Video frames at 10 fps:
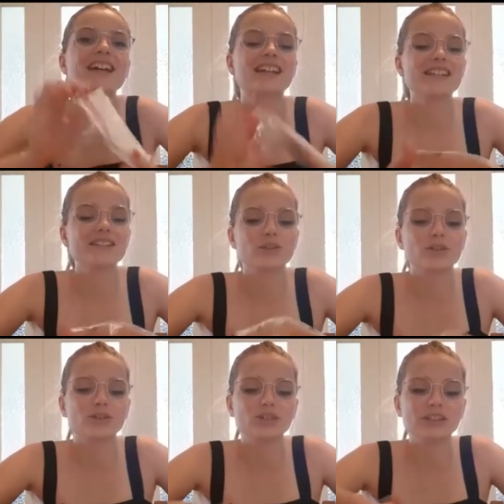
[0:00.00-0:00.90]
che
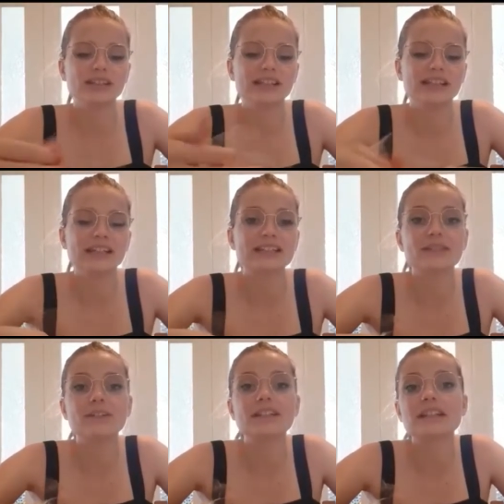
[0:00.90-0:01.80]
sono le
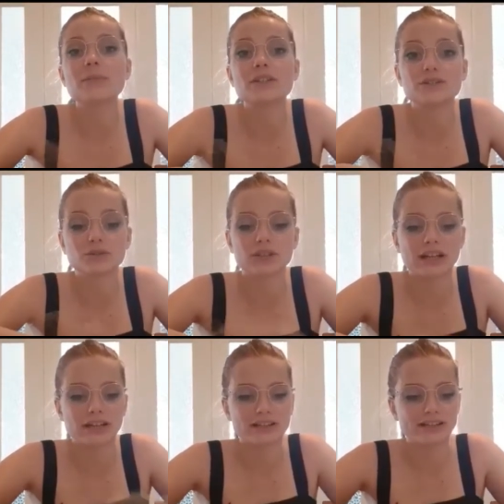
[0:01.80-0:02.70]
salvettine per
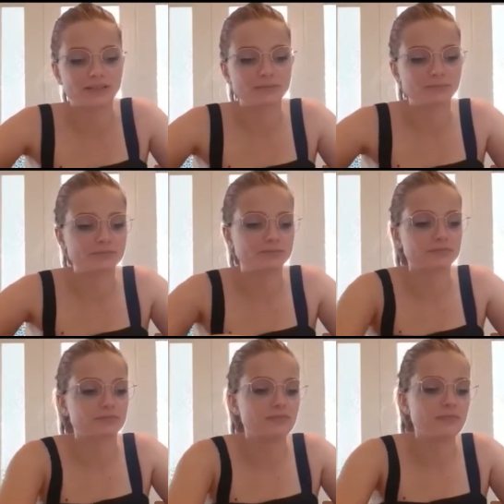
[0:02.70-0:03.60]
struccarsi.
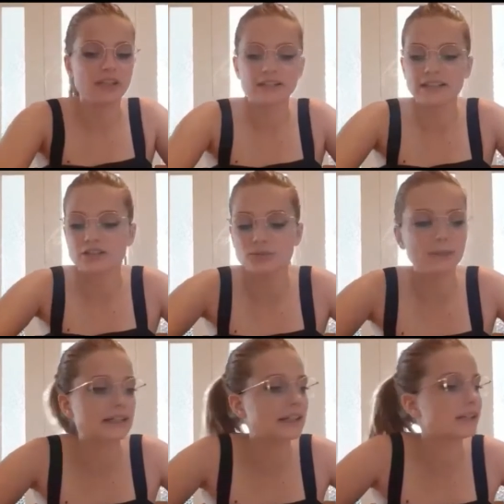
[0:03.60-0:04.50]
Dentro il
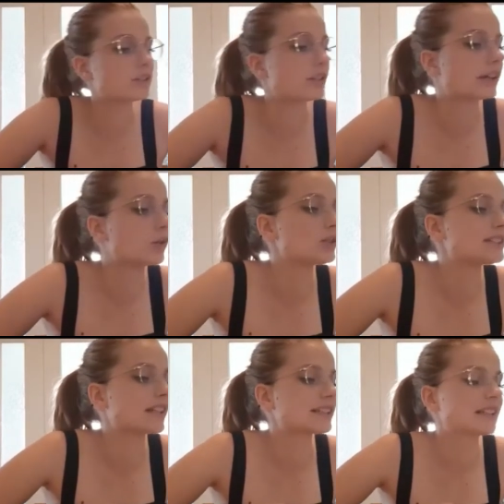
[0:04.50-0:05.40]
pacchetto che
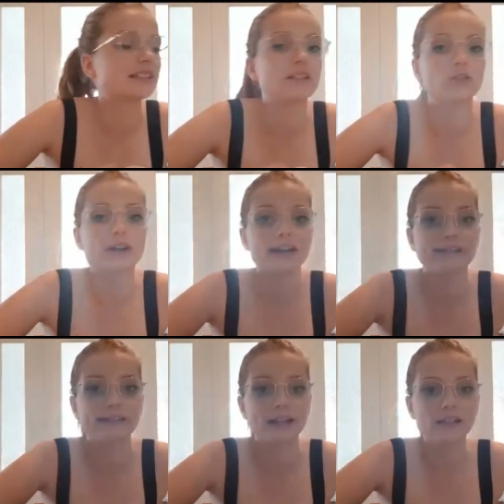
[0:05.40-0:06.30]
costa
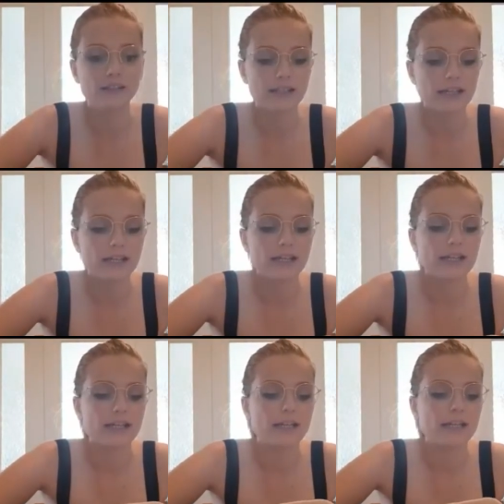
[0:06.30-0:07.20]
7,90
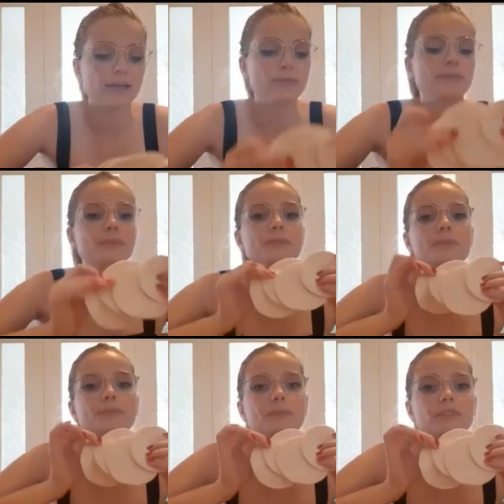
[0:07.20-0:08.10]

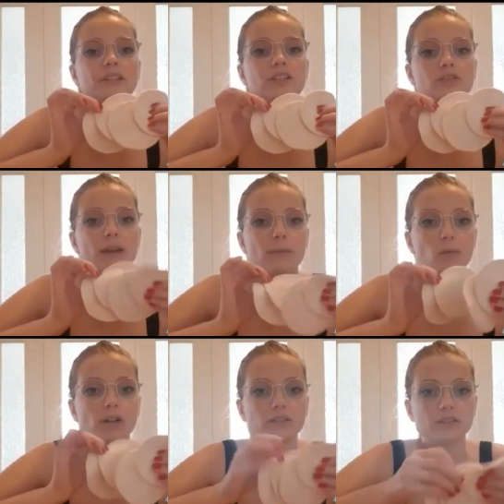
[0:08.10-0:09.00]
ehm, ne troviamo
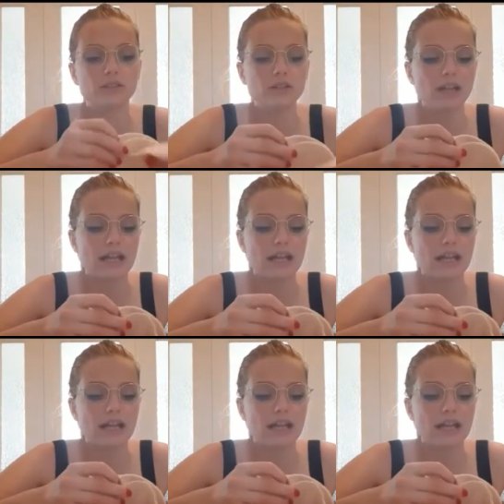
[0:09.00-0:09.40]
4